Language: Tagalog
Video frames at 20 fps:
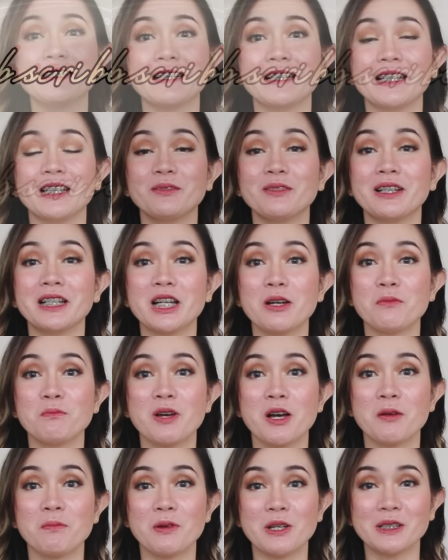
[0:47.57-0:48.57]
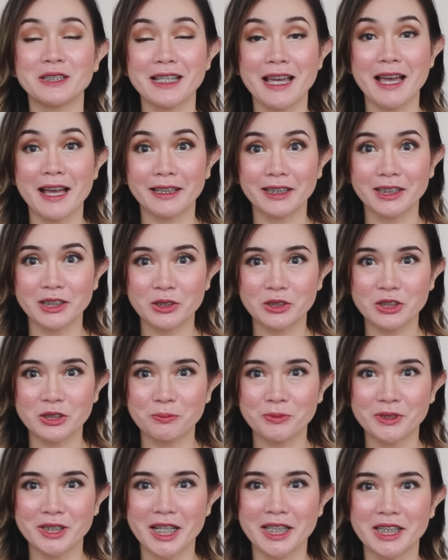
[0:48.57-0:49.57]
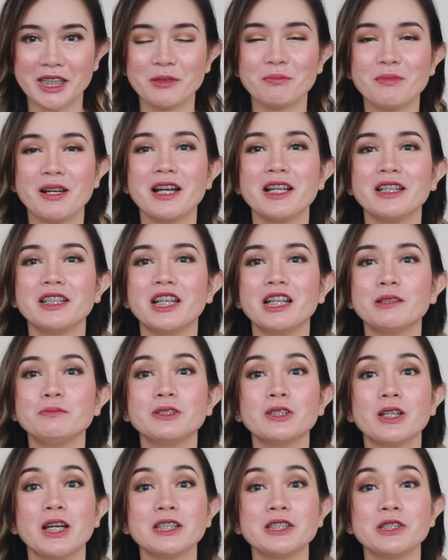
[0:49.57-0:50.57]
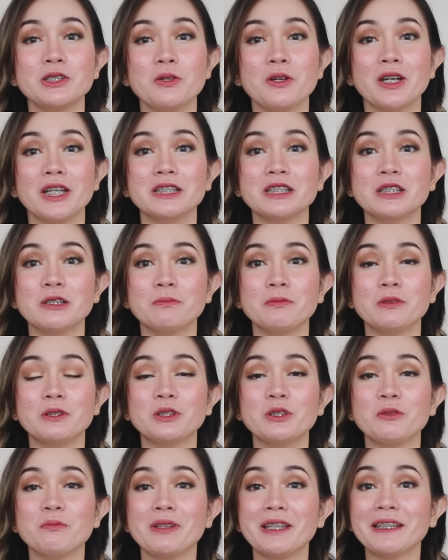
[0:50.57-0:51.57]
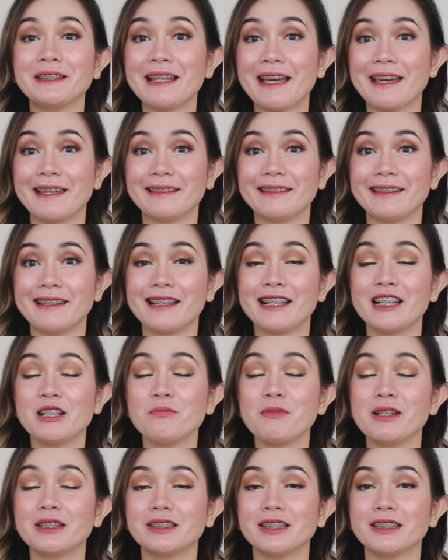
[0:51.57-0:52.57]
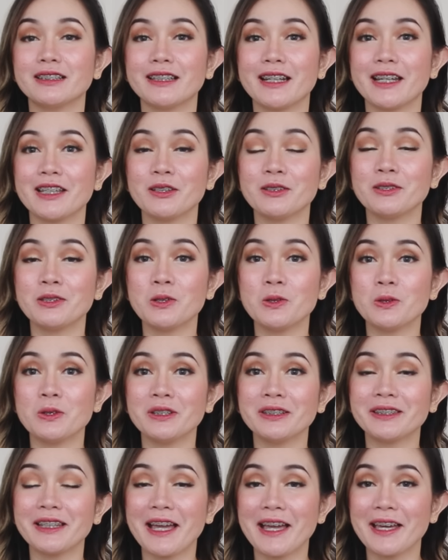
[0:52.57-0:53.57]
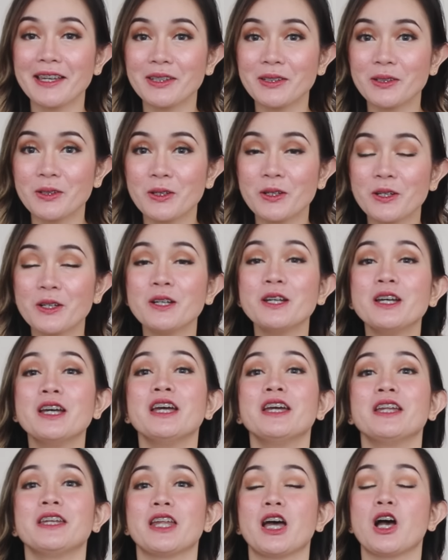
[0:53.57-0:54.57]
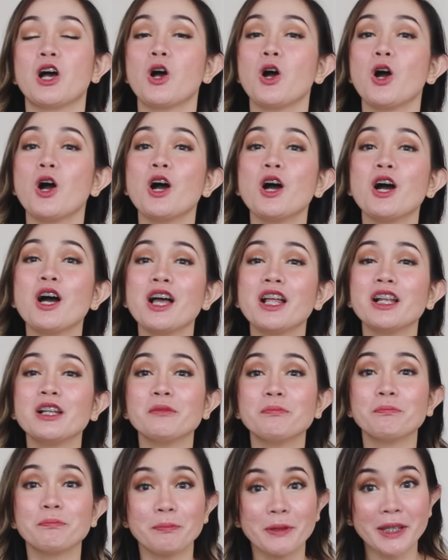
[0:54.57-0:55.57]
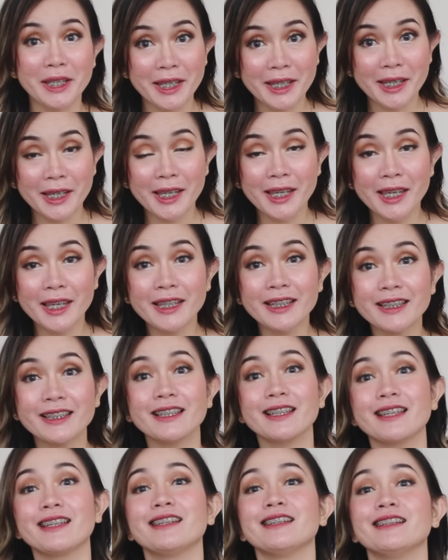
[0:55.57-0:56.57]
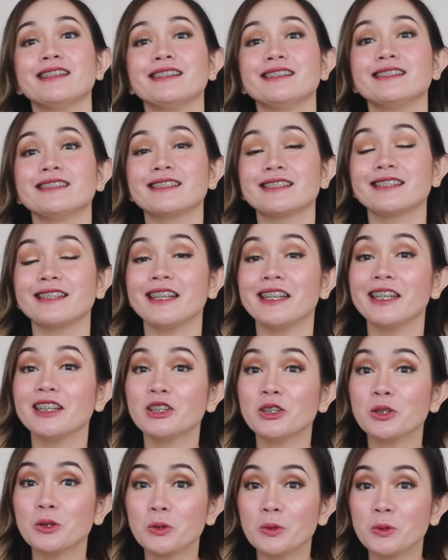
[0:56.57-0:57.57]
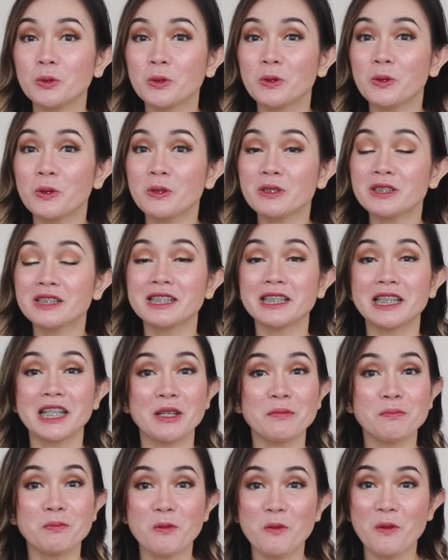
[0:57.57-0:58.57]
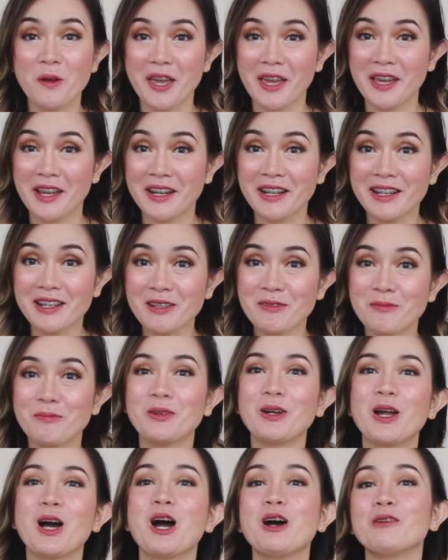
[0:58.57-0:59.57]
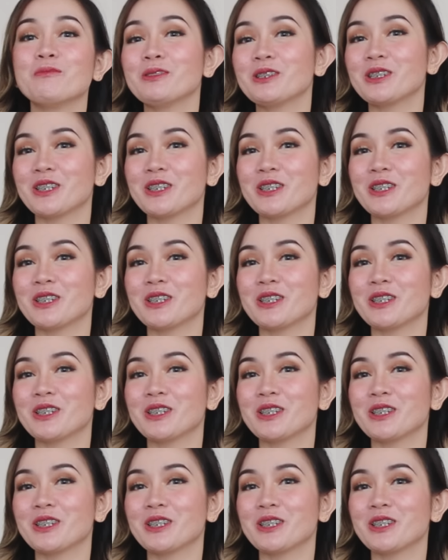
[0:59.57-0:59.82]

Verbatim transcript: again, welcome back po sa aking YouTube channel mga loves. So as you can see po to my title, magta-try on haul tayo ng all pink see-through sleepwear from